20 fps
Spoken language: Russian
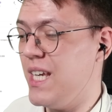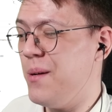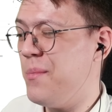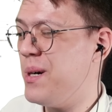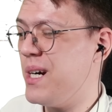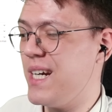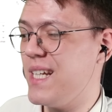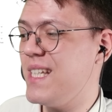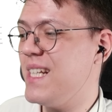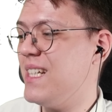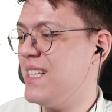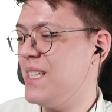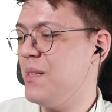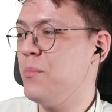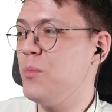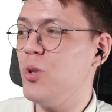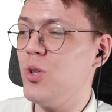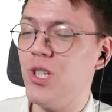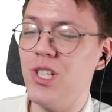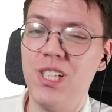Я бы хотел
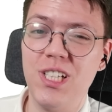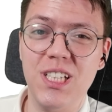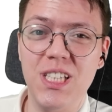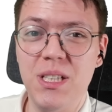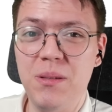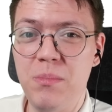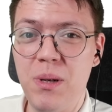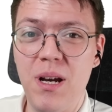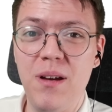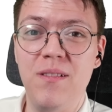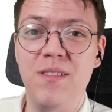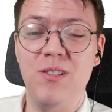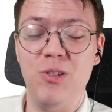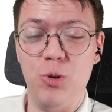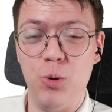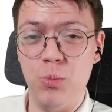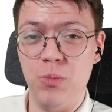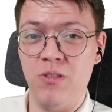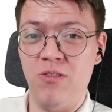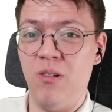немножечко добавить
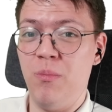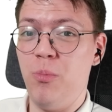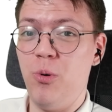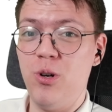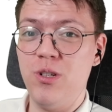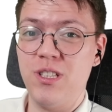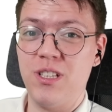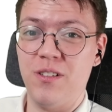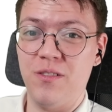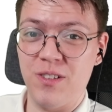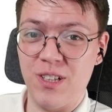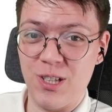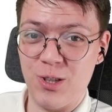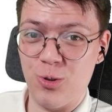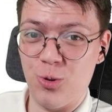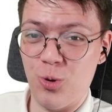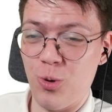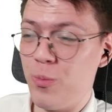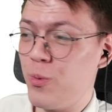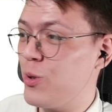умного поиска в
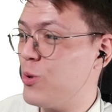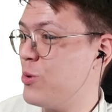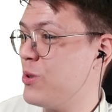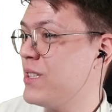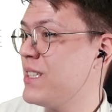нашу рубрику